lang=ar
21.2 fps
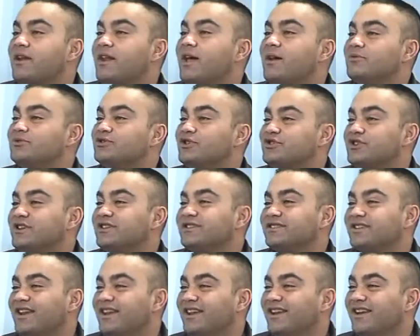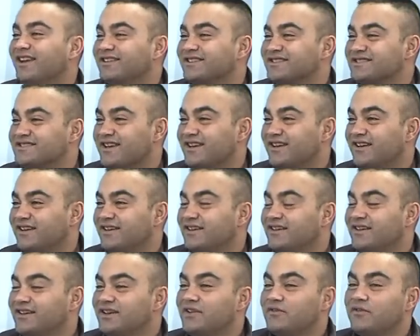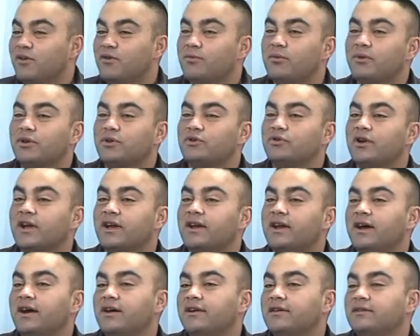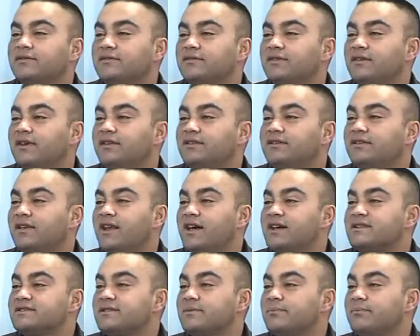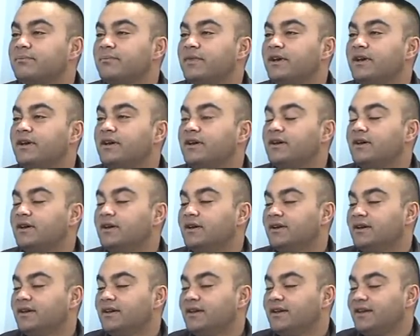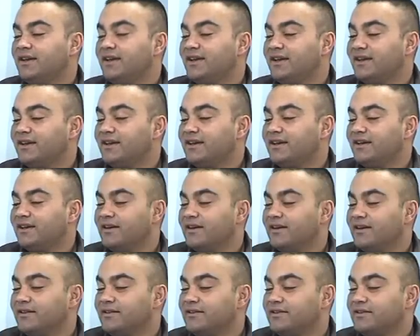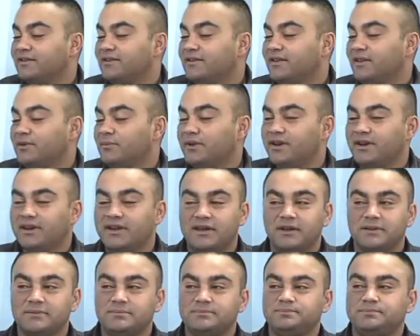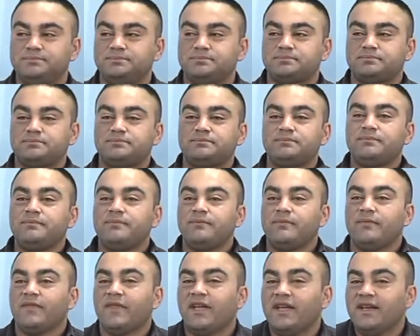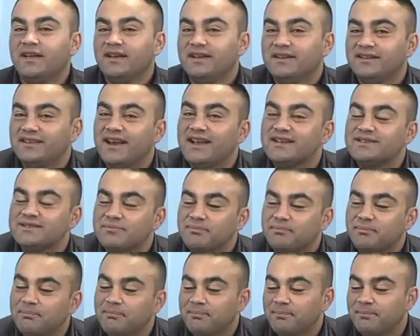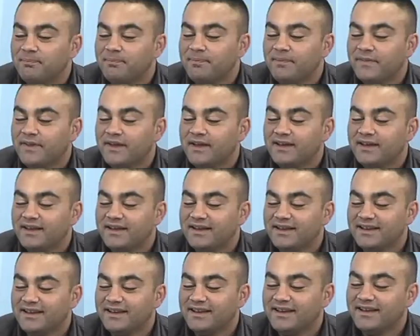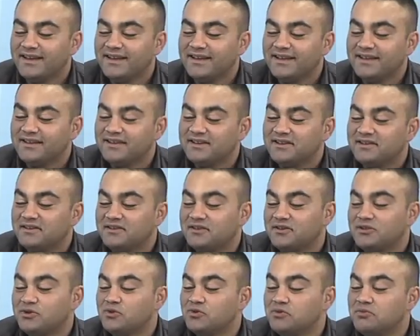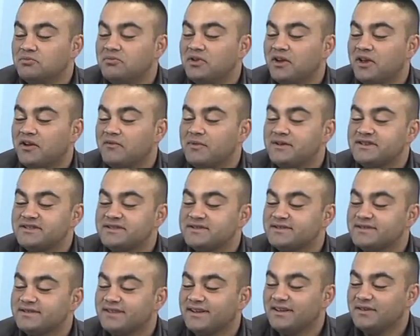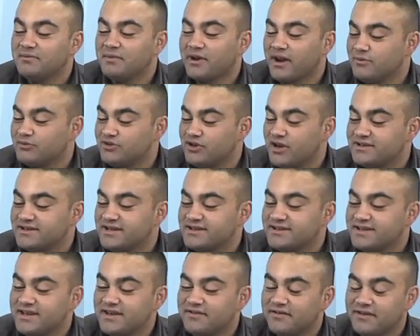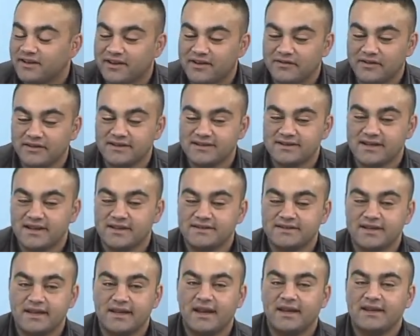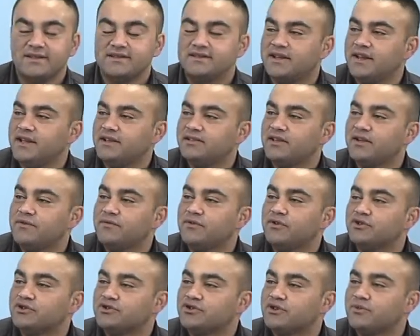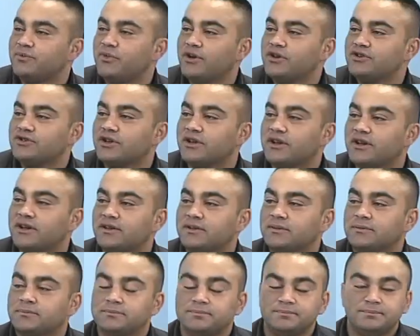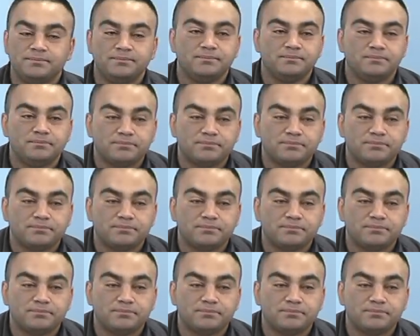برنامج عشان تطلع لقطه صح فهم بيحكوا لك لا انت لازم آه آه تعمل لي نعم انت لازم آه تكون بتعرف بس البرامج الاساسيه في الجرافيك ديزاين زي الستريتر فوتوشوب هاي الشغلات نعم